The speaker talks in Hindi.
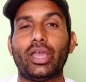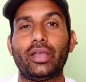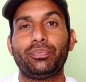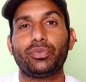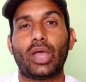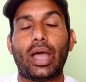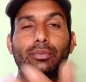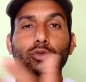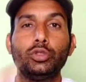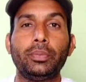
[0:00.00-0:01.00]
है
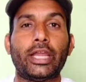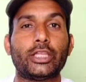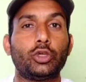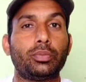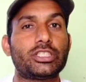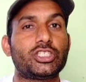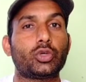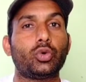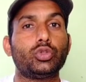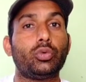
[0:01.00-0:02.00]
आप दूध पिलाते हो
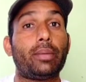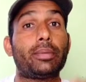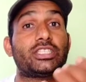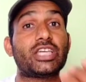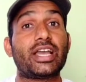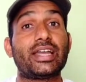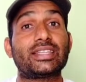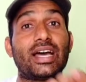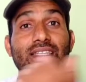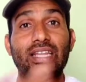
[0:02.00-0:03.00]
बच्चे को तो वह बच्चा अगर
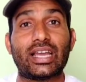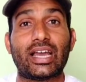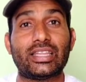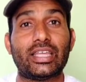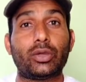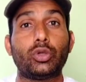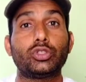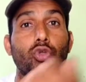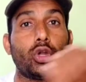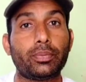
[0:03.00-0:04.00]
दांत लगा दे कोई
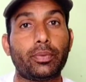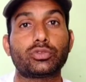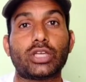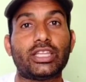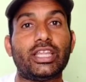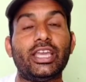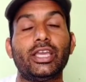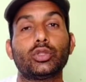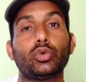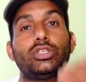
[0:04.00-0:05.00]
चोट पहुंचा दे
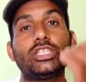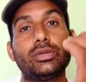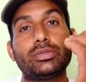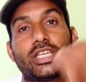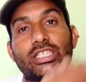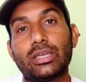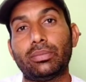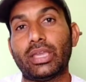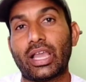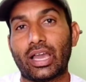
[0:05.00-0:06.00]
तो इसकी वजह से
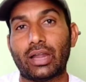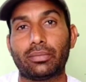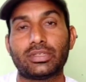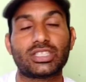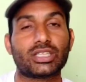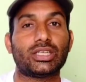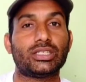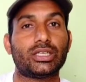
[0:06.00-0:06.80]
भी यह कारण बन सकता है